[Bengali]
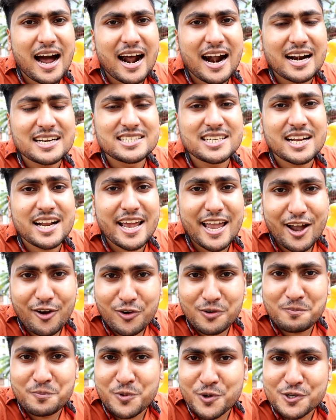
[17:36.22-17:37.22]
আর যারা
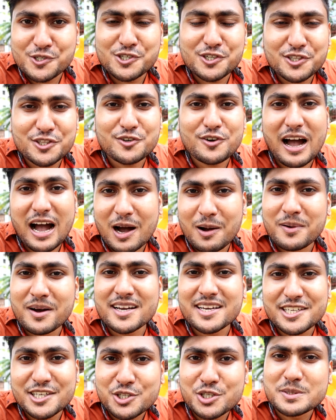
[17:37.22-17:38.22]
এখন পর্যন্ত আমার
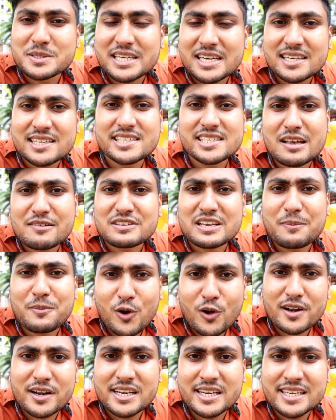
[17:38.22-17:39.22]
ইউটিউব চ্যানেলটি সাবস্ক্রাইব
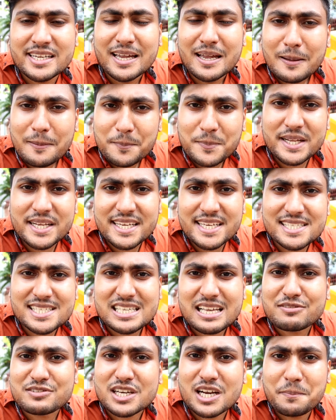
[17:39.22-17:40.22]
করেননি প্লিজ
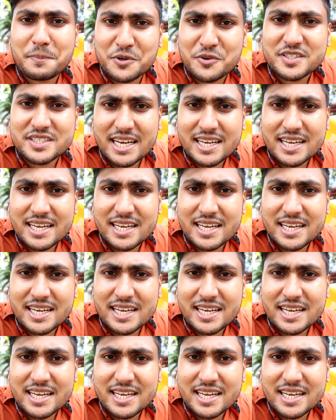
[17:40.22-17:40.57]
সাবস্ক্রাইব ইউটিউব